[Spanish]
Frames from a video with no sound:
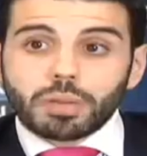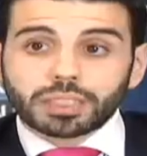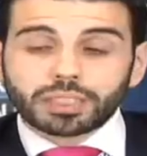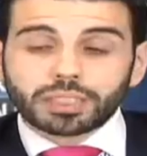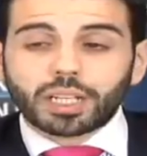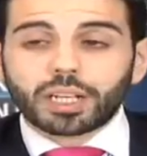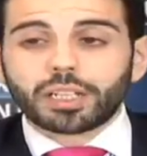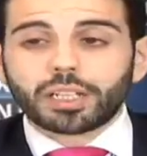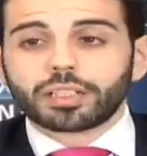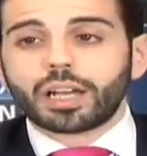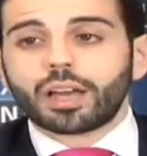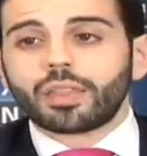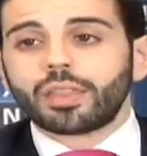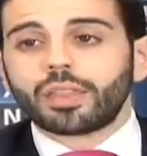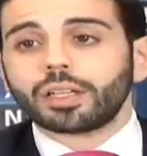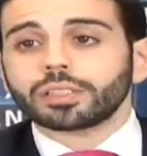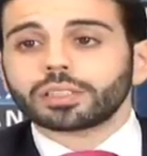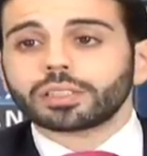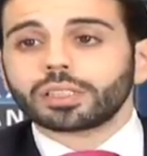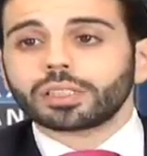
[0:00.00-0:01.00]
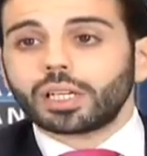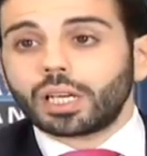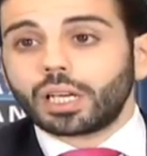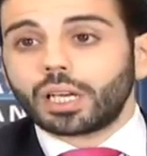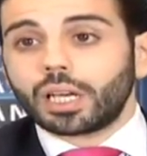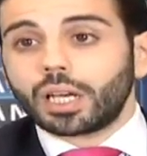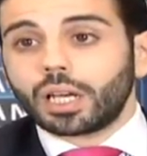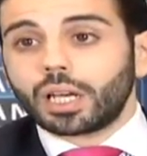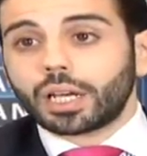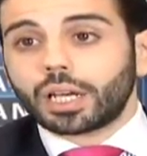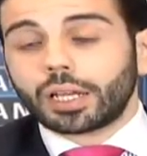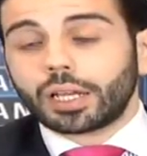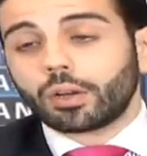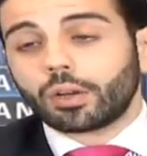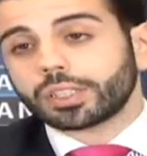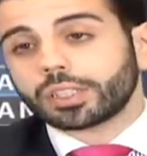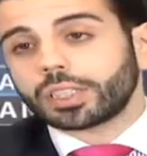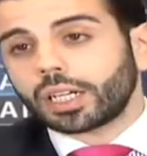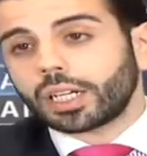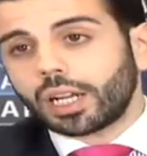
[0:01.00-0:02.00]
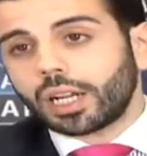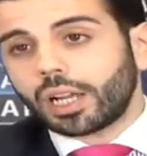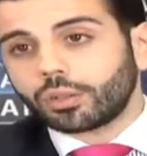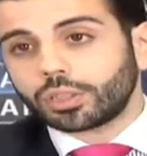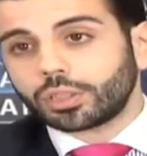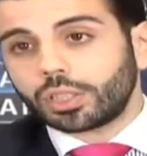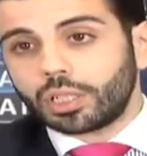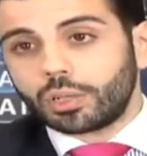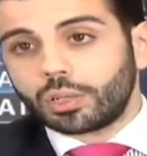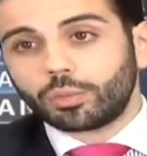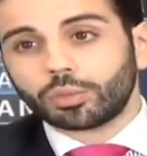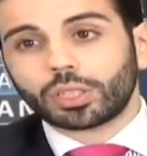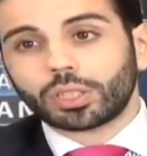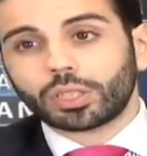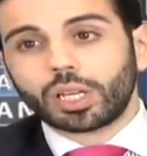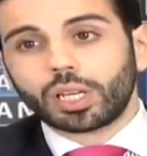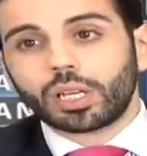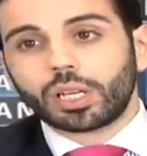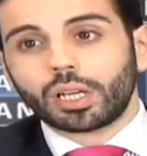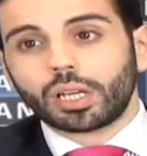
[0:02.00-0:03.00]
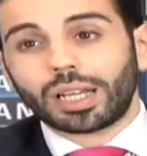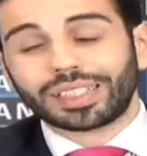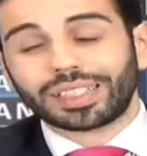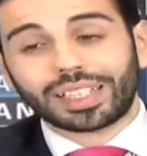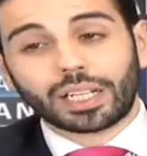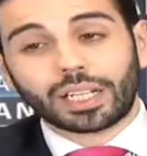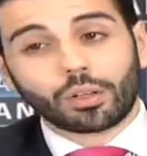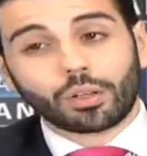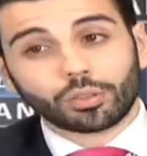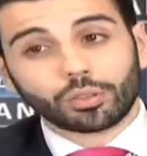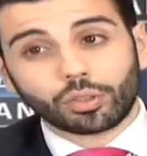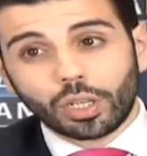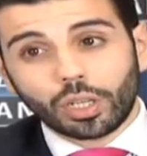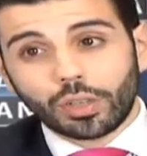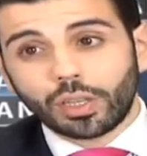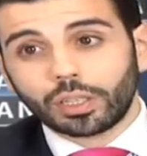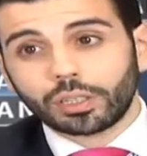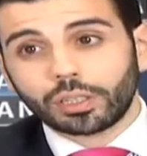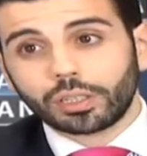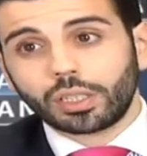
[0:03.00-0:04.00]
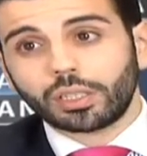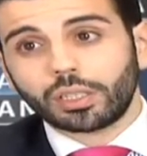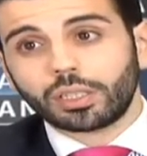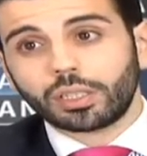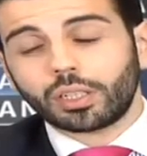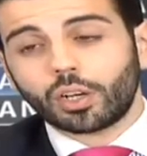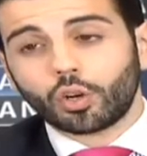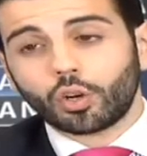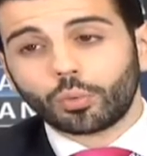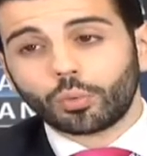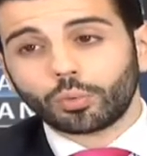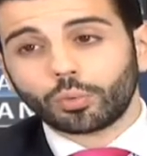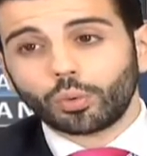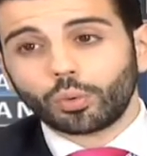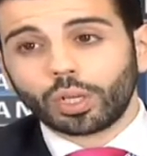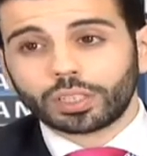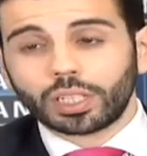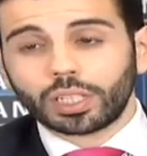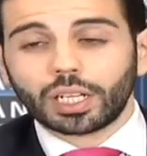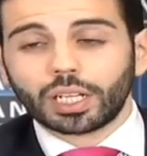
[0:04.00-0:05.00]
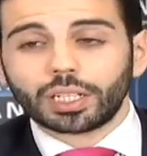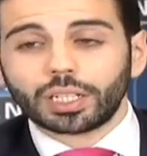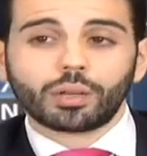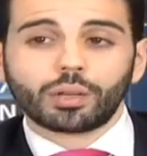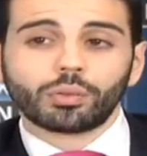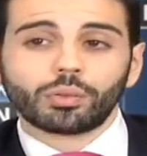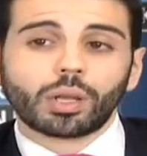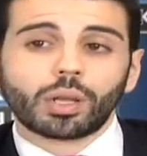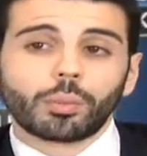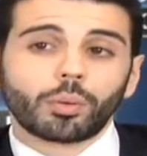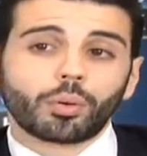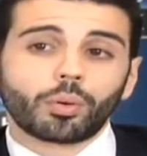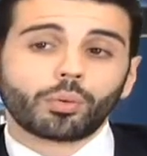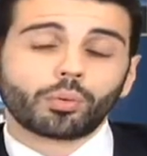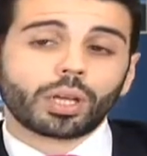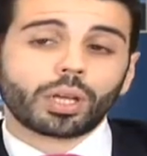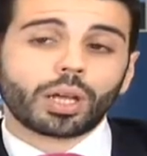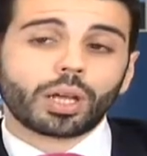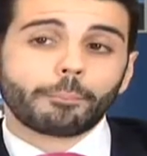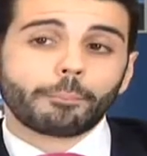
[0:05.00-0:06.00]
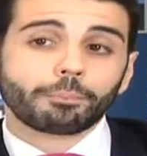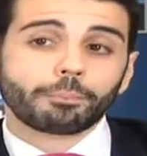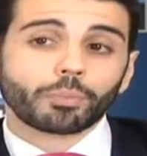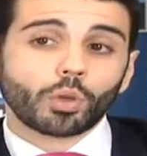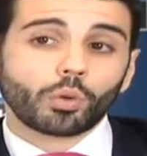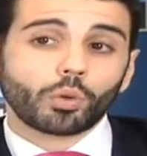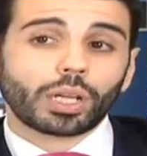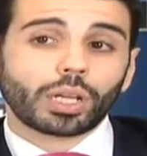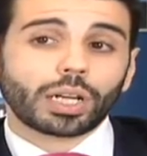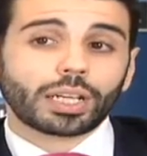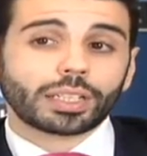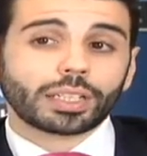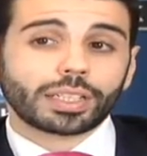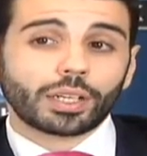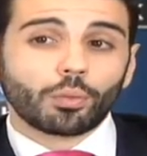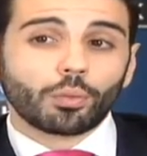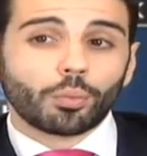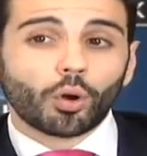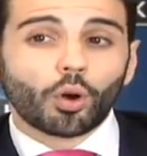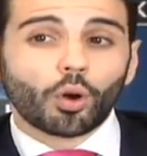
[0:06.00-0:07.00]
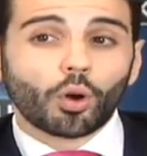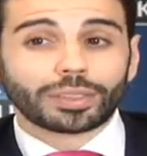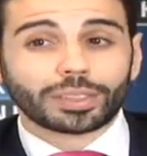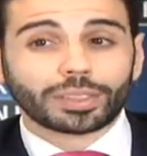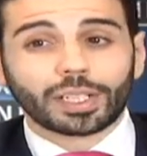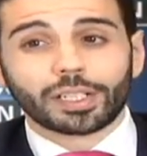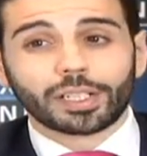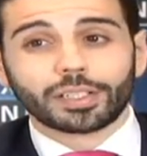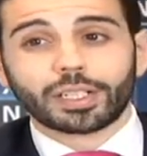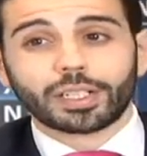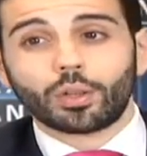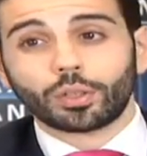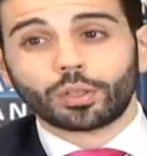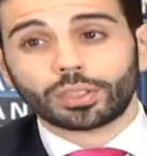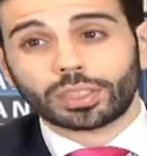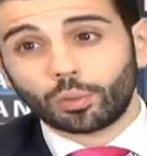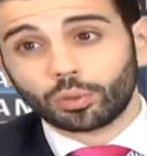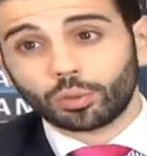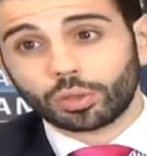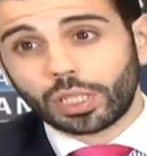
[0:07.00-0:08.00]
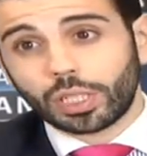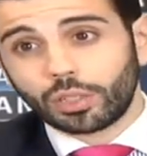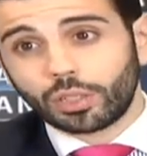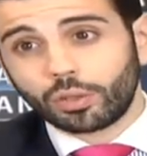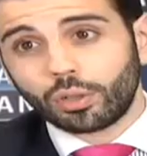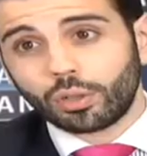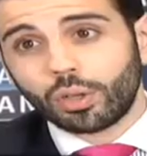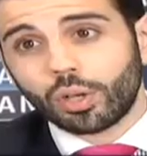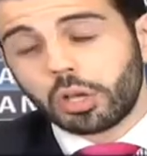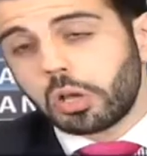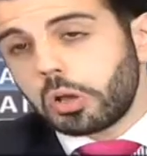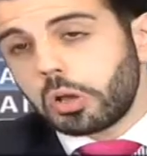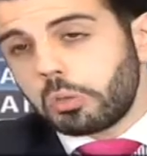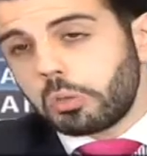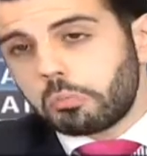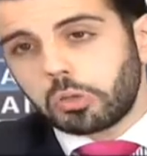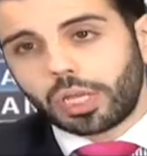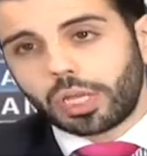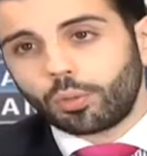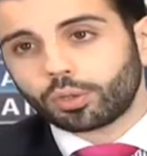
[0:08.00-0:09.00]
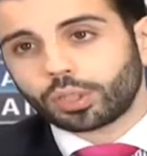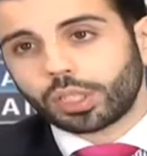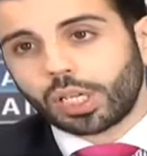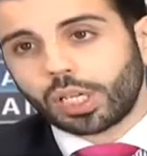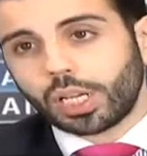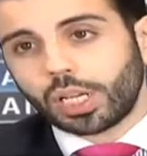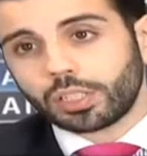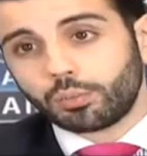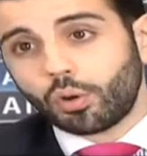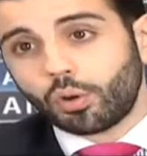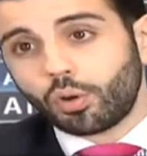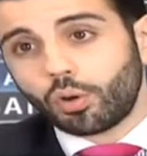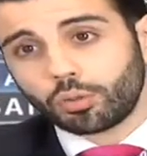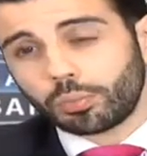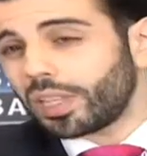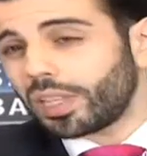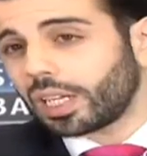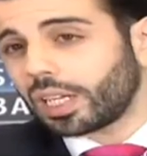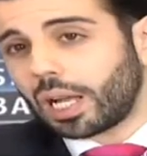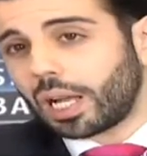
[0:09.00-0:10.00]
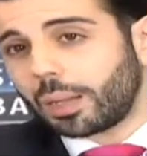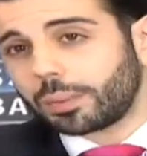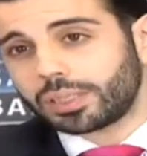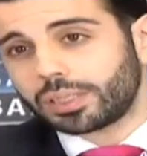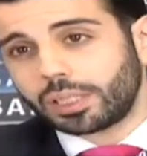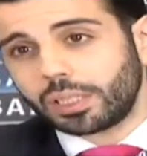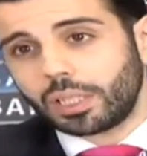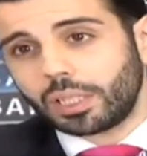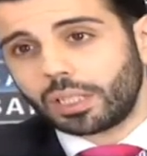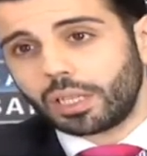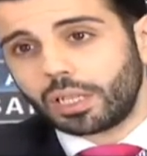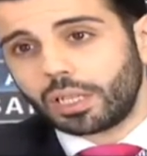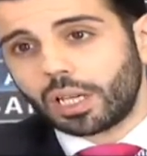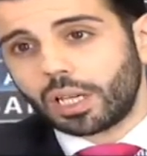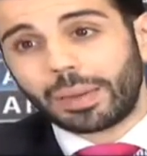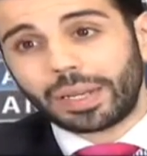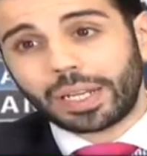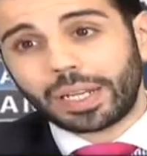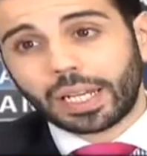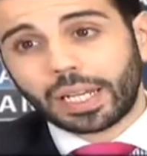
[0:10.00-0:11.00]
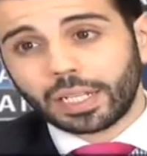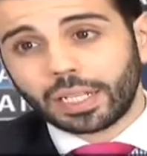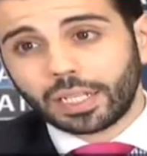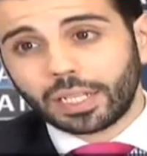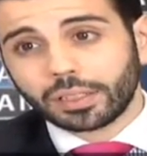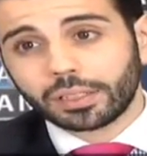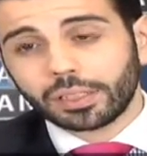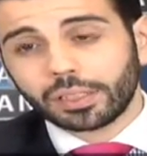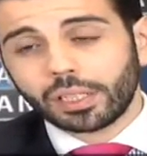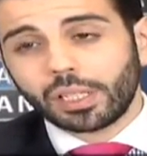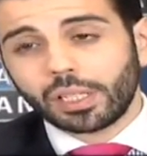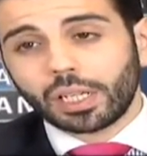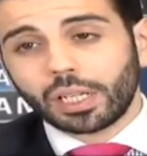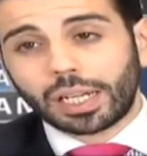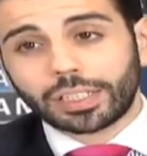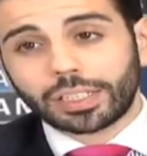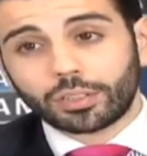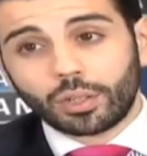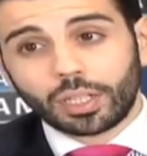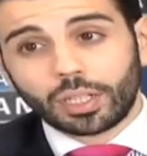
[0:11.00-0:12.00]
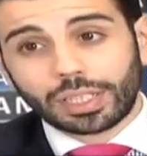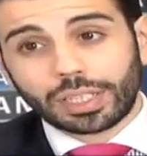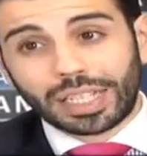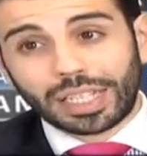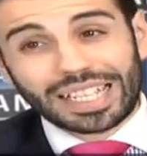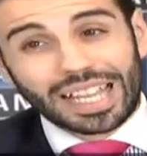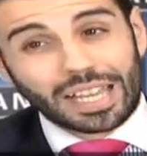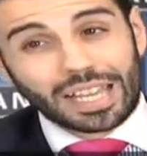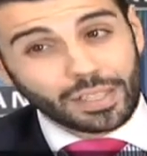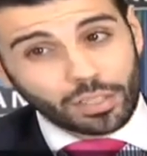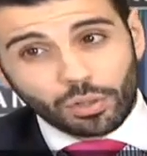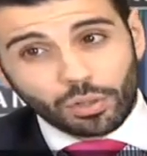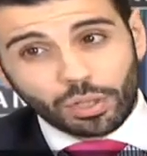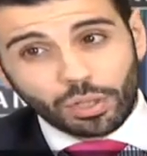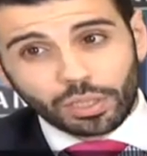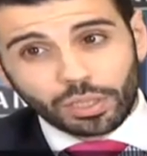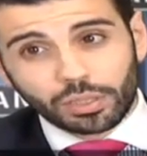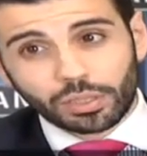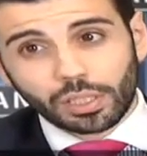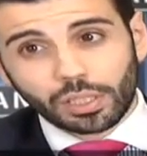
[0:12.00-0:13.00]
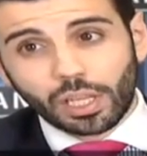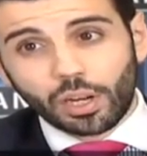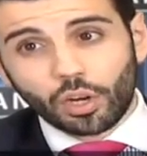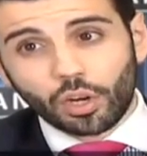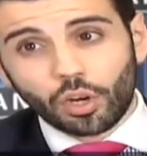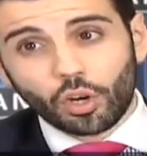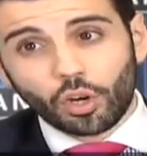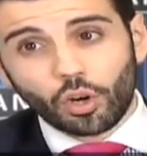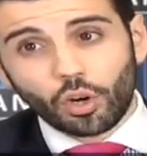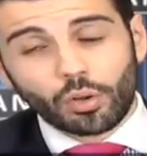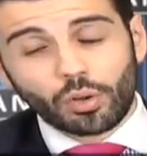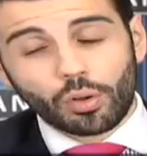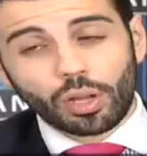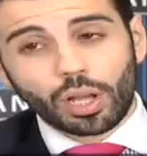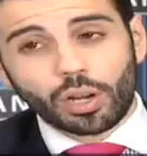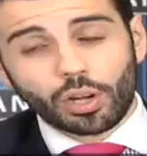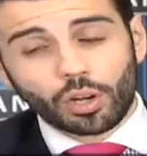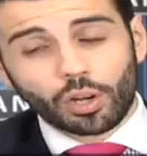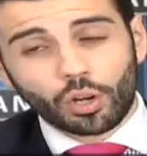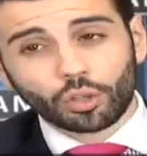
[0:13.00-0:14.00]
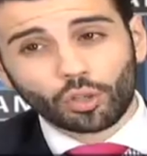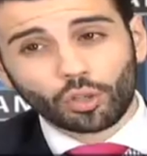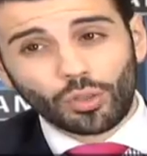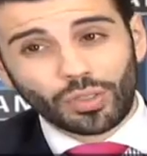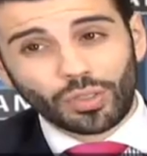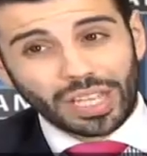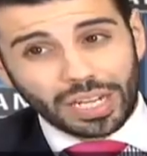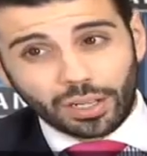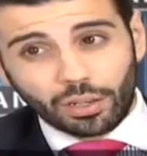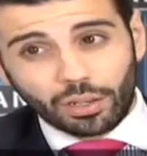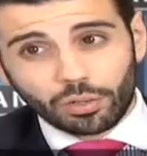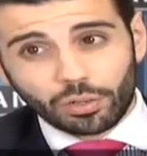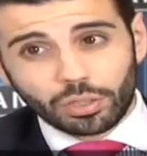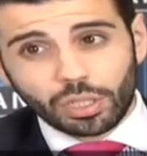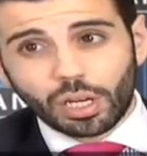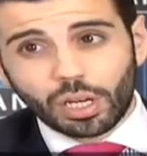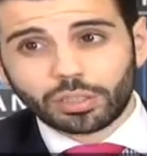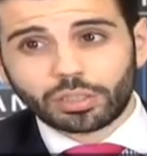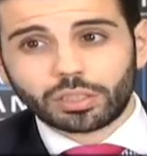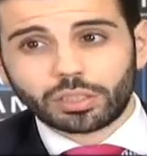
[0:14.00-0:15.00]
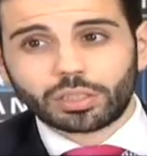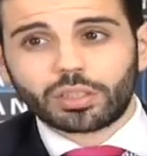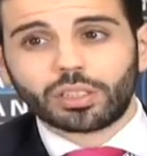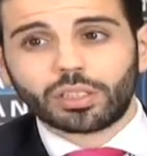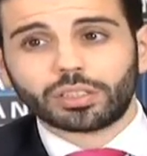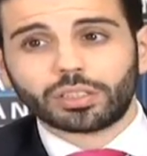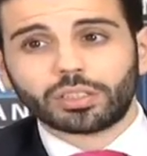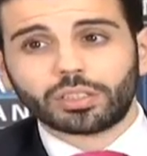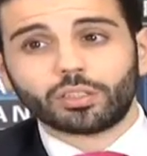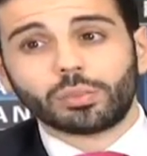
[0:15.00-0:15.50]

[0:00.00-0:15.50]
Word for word: Más arriesgadas, eh, creo que está claro. Si vemos que, se consolidan en, rupturas, el que tenga una, una cartera un poco más arriesgada o esté buscando, podría buscar small o middle caps eh, americanas, que son las que ya he dicho antes que han, roto de lejos las resistencias de